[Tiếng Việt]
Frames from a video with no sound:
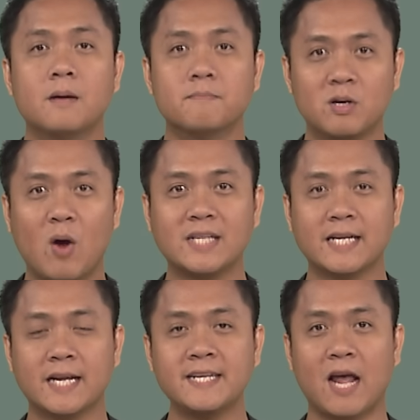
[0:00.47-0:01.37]
Minh Khoa
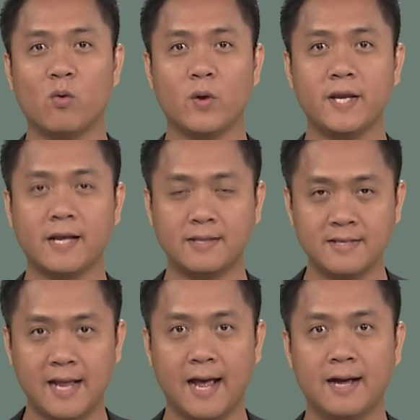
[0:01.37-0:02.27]
xin kính chào quý khán
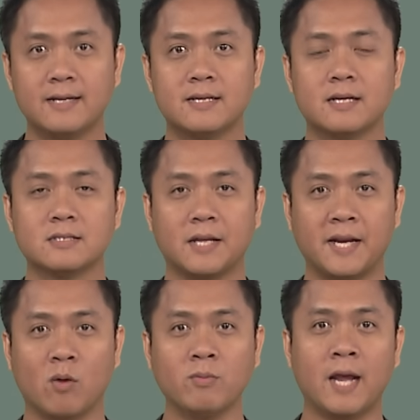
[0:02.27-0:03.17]
thính giả.
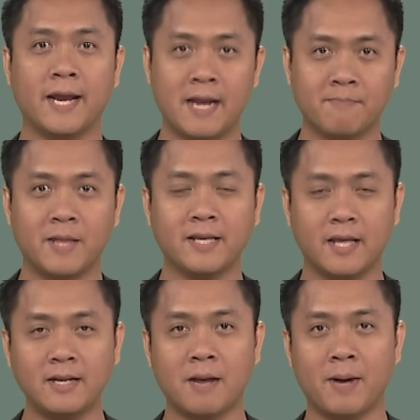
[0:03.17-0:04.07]
Tin nóng ngày 5 tháng
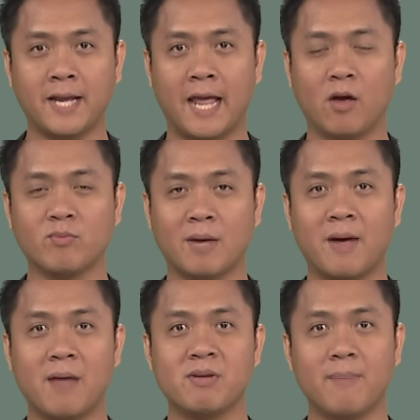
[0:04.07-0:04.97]
9 năm
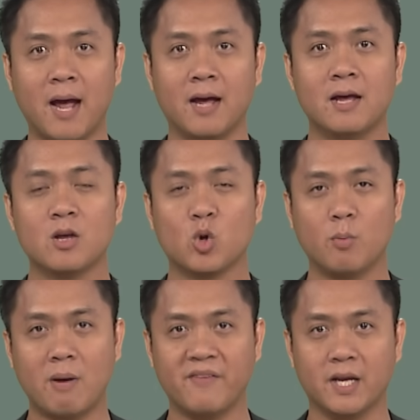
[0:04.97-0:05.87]
2023
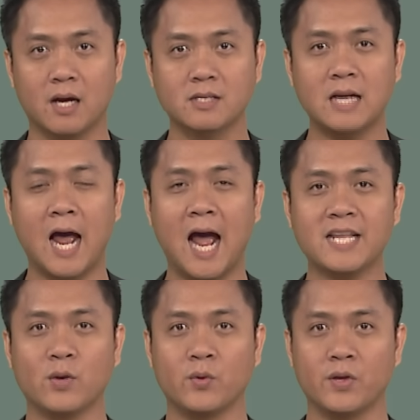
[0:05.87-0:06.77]
của Ban Việt ngữ đã
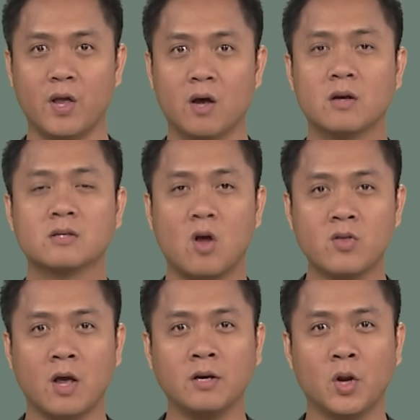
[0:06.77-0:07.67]
ai Châu Tự Do có
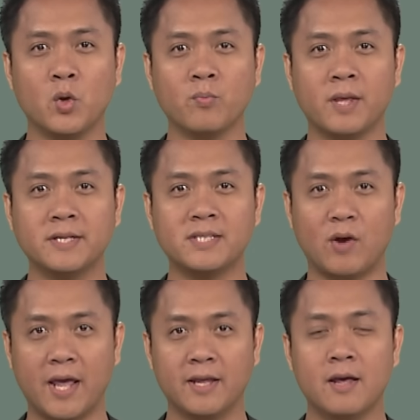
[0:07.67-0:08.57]
những nội dung chính
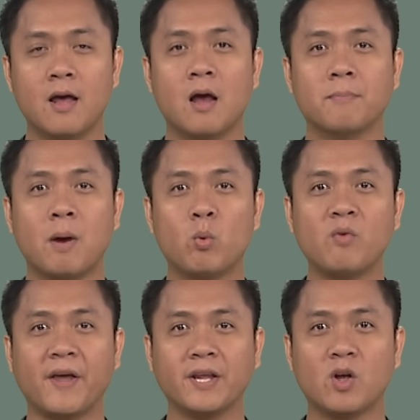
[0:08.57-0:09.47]
sau đây. Mời
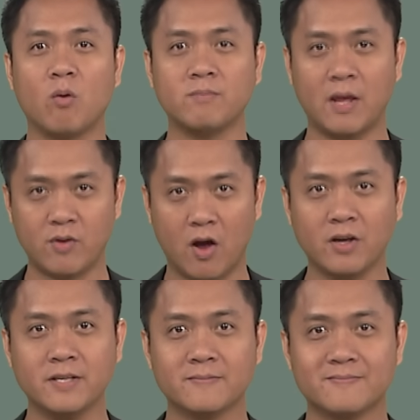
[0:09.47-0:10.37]
quý vị cùng theo dõi.